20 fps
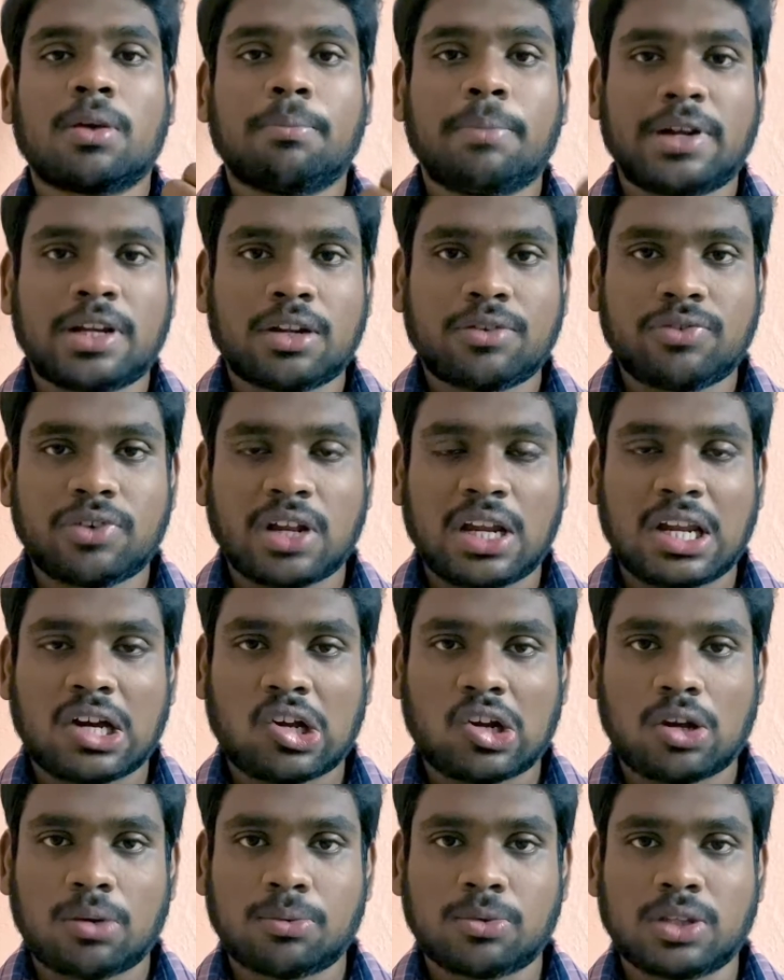బెటర్ ఫ్యూయల్
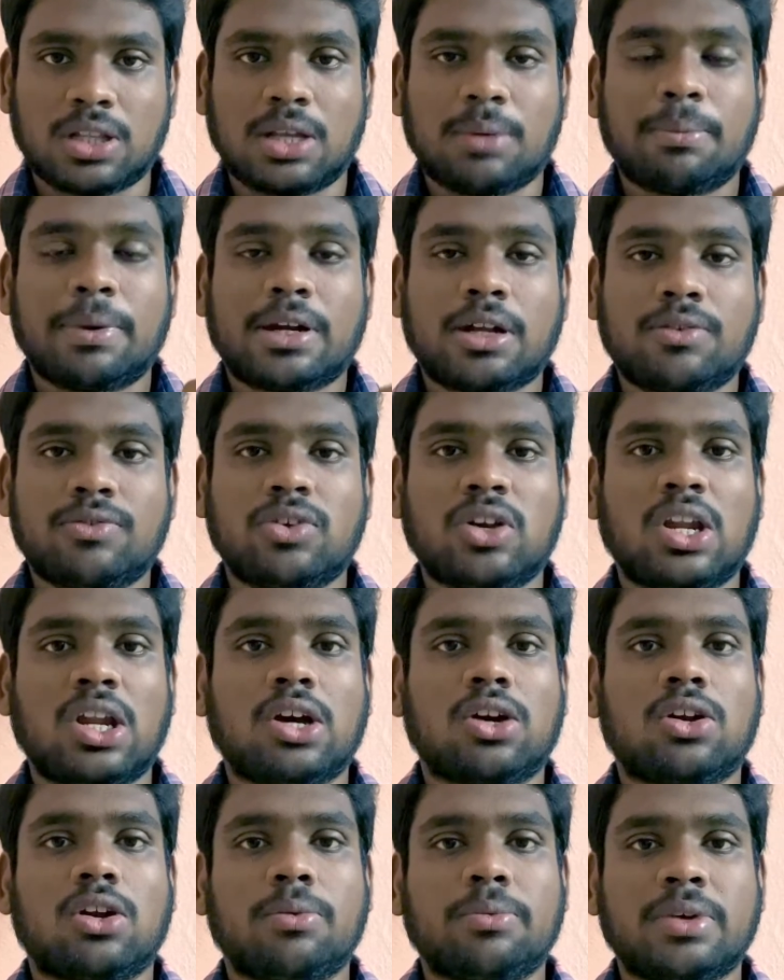ఎకనామీ ఉంది బెటర్ ఫ్యూల్
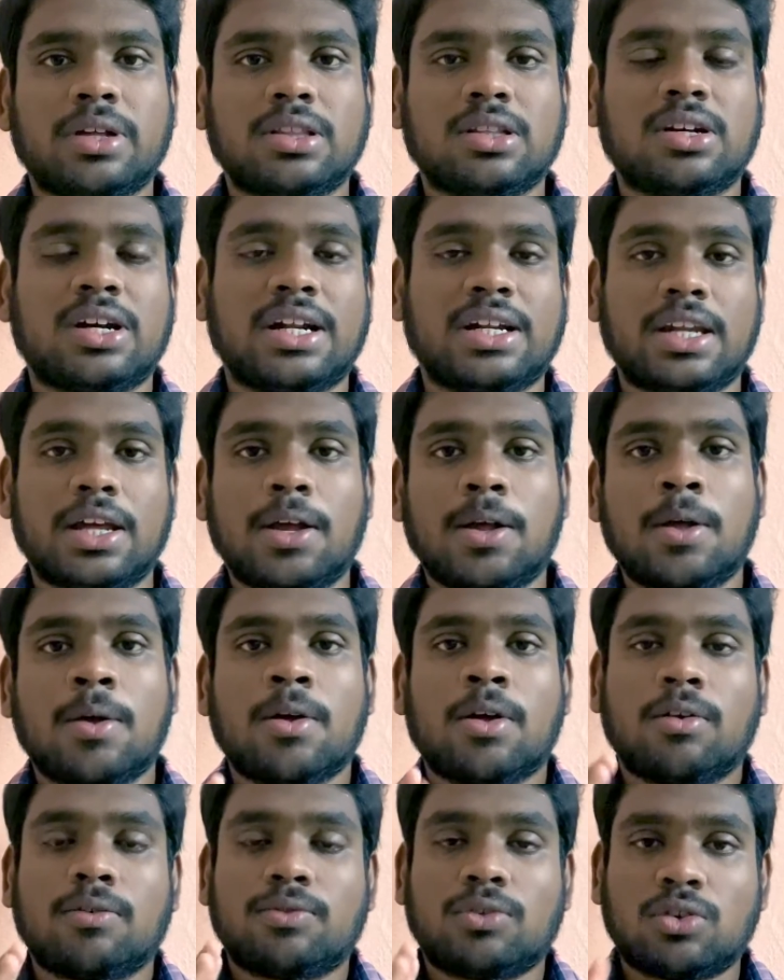ఎకనామీ ఎందుకంటే
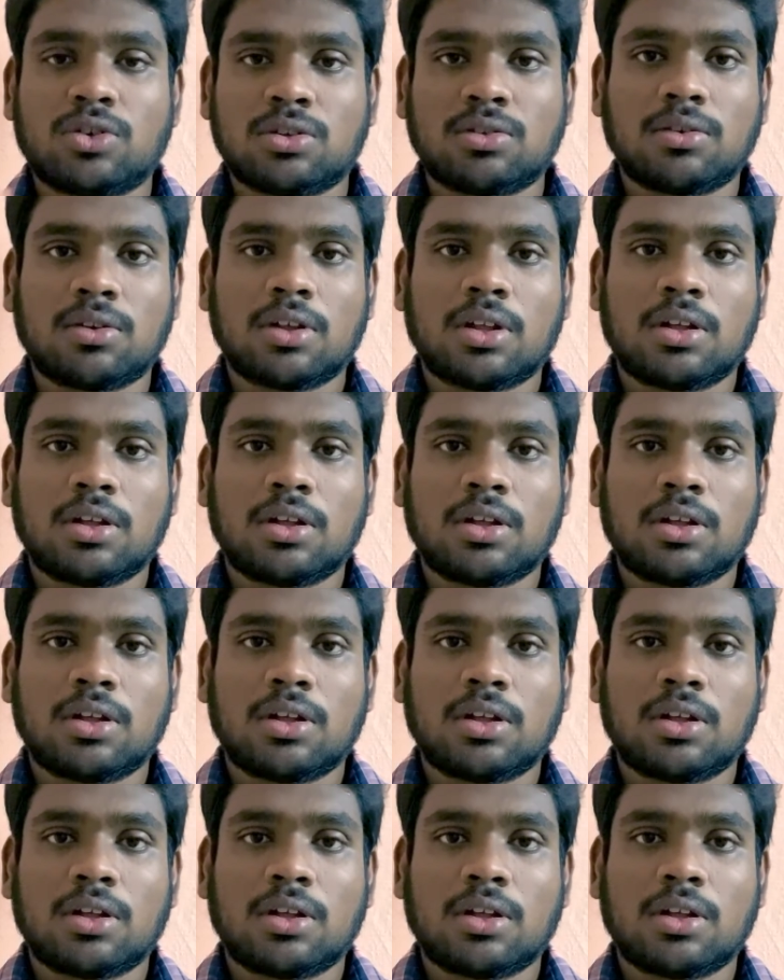ఫోర్